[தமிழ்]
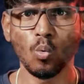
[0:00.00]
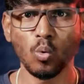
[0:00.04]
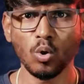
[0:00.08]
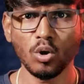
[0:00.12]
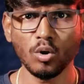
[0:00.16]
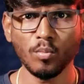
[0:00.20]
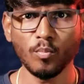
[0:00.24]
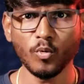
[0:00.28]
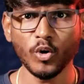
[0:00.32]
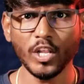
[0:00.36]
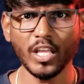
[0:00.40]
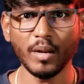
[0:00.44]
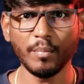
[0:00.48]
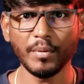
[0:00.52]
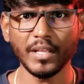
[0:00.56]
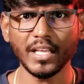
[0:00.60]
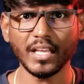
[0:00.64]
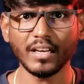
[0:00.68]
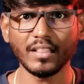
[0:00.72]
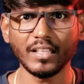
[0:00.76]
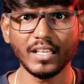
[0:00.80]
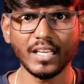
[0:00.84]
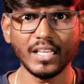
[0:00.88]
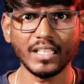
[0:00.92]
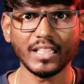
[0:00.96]
ஒரு முனி
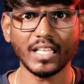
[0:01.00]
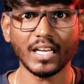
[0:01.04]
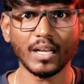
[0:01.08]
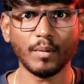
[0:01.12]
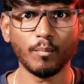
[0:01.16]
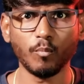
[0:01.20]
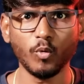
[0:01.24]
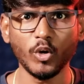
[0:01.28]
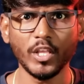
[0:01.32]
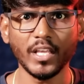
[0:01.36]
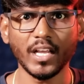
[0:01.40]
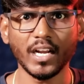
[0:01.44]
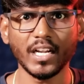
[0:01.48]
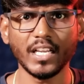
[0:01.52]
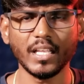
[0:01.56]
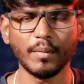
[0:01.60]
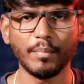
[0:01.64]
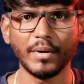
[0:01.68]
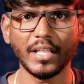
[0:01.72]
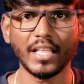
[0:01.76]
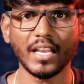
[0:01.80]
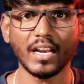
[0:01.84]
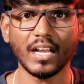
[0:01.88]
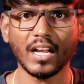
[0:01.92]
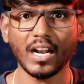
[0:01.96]
அப்படிங்கிறது இந்த முனியாண்டி
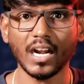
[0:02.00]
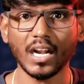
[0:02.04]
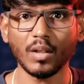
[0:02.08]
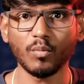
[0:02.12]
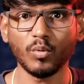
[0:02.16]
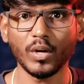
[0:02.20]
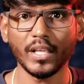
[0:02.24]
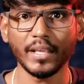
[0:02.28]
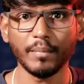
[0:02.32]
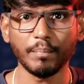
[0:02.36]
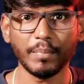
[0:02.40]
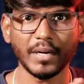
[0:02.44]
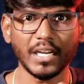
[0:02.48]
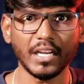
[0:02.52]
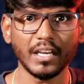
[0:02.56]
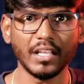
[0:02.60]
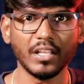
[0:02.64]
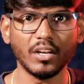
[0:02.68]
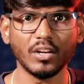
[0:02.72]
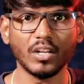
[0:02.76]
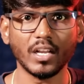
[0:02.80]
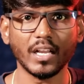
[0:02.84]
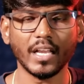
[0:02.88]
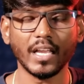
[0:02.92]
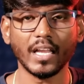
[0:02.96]
அப்படிங்கிற கடவுளை பற்றி
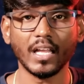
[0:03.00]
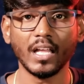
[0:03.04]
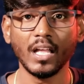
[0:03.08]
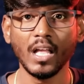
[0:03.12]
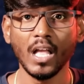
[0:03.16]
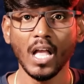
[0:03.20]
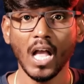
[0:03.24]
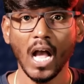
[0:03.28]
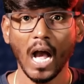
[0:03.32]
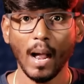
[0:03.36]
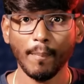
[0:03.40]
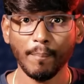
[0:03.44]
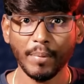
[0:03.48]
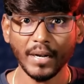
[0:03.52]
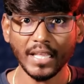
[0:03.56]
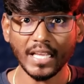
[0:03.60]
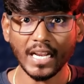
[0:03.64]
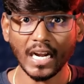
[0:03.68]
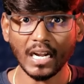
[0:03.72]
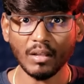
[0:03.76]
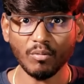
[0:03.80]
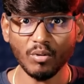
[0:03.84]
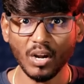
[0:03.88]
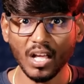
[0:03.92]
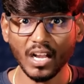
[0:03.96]
இருக்குங்க அப்படி
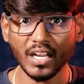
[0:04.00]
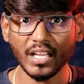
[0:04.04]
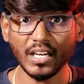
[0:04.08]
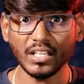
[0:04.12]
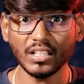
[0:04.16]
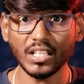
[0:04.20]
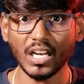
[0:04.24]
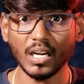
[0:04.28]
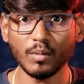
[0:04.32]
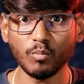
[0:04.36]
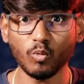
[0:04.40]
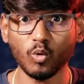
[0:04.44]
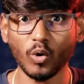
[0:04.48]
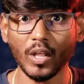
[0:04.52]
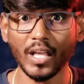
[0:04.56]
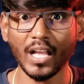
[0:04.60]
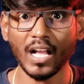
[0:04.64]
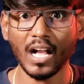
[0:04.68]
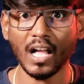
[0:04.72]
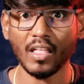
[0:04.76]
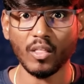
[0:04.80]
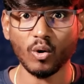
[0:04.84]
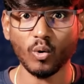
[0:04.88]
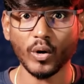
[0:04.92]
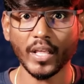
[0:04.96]
கடவுளாக இருந்தாலும் கூட
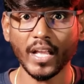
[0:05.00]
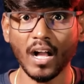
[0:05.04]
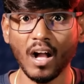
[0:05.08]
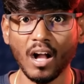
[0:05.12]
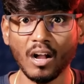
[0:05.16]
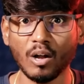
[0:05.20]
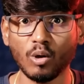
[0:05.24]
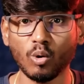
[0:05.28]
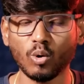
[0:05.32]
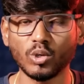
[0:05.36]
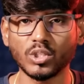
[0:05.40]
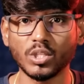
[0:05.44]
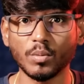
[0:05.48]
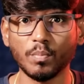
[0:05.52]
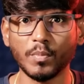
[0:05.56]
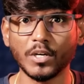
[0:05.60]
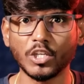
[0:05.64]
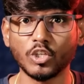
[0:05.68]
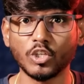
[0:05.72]
அவனுடைய ஆக்ரோஷம்